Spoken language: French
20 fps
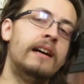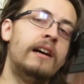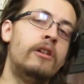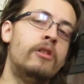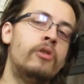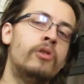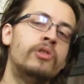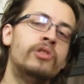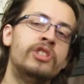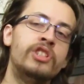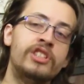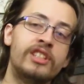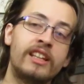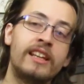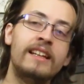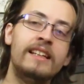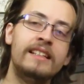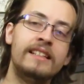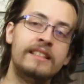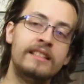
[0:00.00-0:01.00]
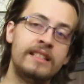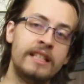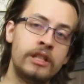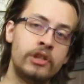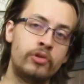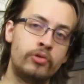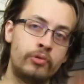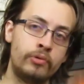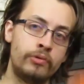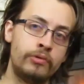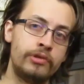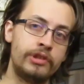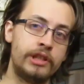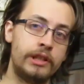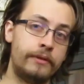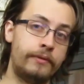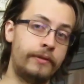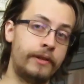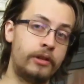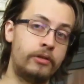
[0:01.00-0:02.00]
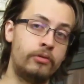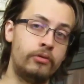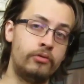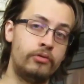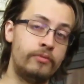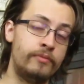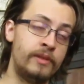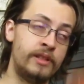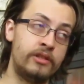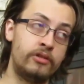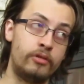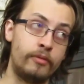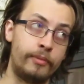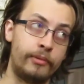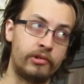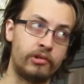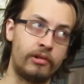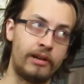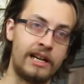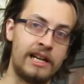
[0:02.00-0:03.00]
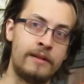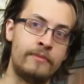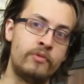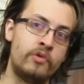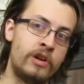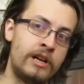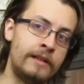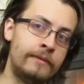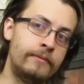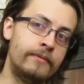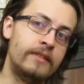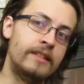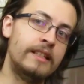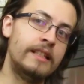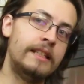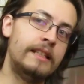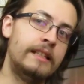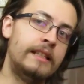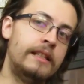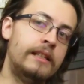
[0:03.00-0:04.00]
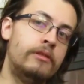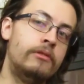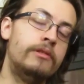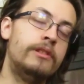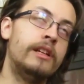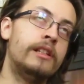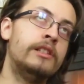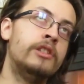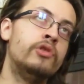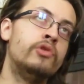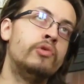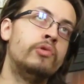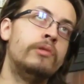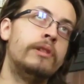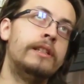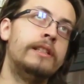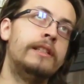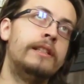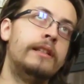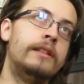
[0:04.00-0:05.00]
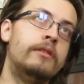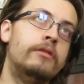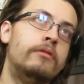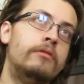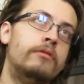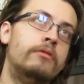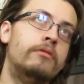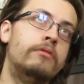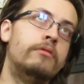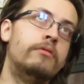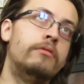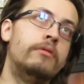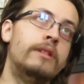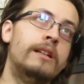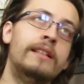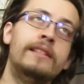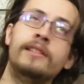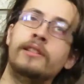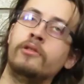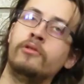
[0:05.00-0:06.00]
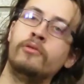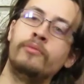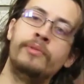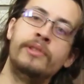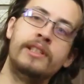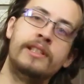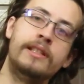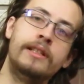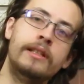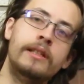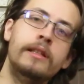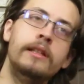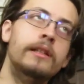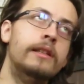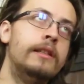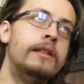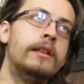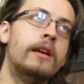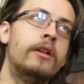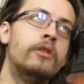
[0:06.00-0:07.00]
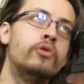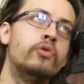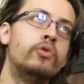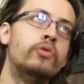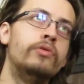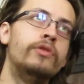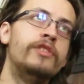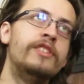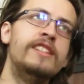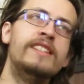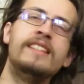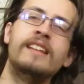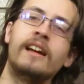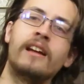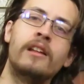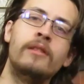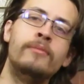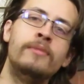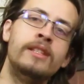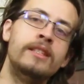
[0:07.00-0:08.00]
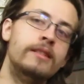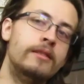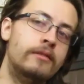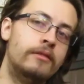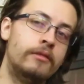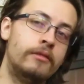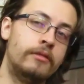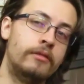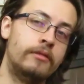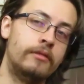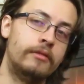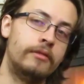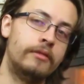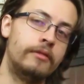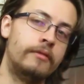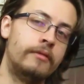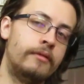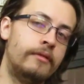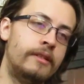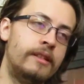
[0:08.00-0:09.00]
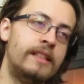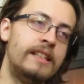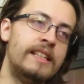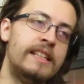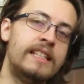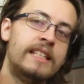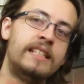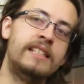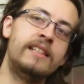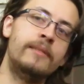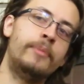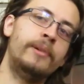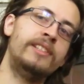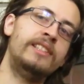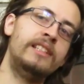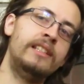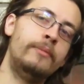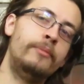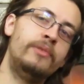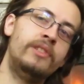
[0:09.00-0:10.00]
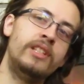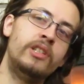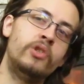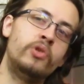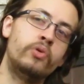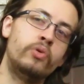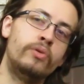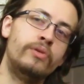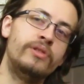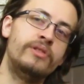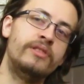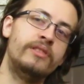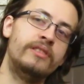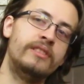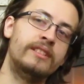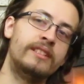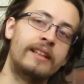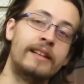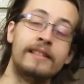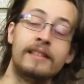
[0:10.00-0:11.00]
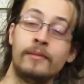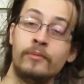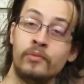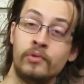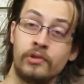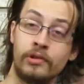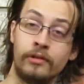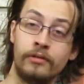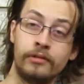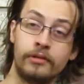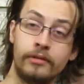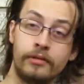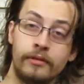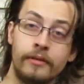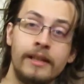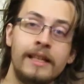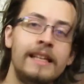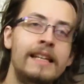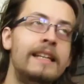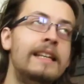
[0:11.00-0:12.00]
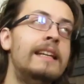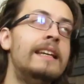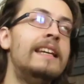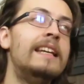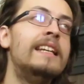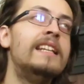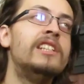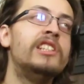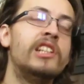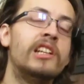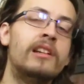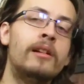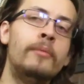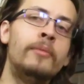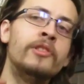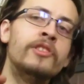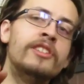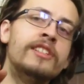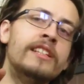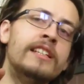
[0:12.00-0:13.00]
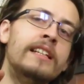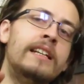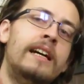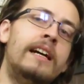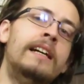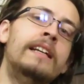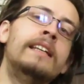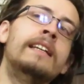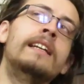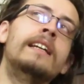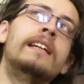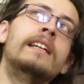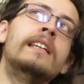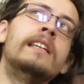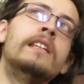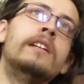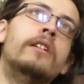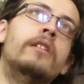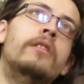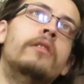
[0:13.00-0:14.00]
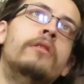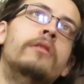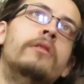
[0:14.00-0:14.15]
à enregistrer les 7 jeux. J'ai fait que du mist pendant un mois. Et le dernier jeu a été euh, assez compliqué. Et il y a un jeu aussi, c'est Real Mist. Euh, qui s'est passé des petites choses euh, très amusantes. J'ai commencé à écrire